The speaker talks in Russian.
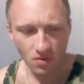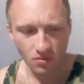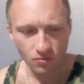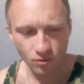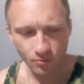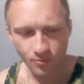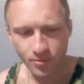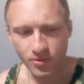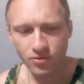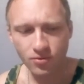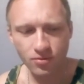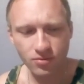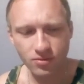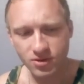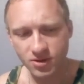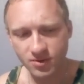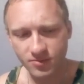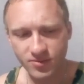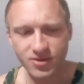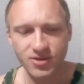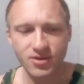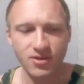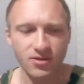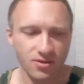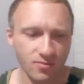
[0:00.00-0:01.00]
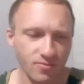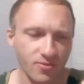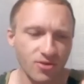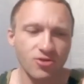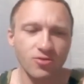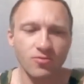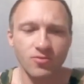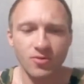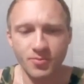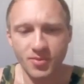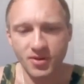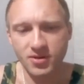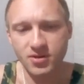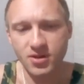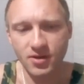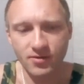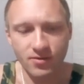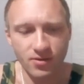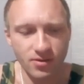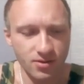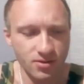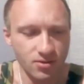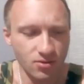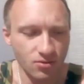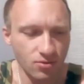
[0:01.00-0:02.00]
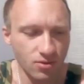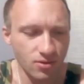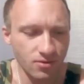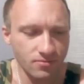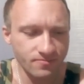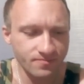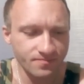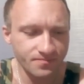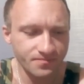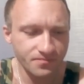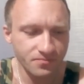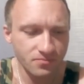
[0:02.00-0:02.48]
Ну прикольно там сделано, мне особенно понравилась роль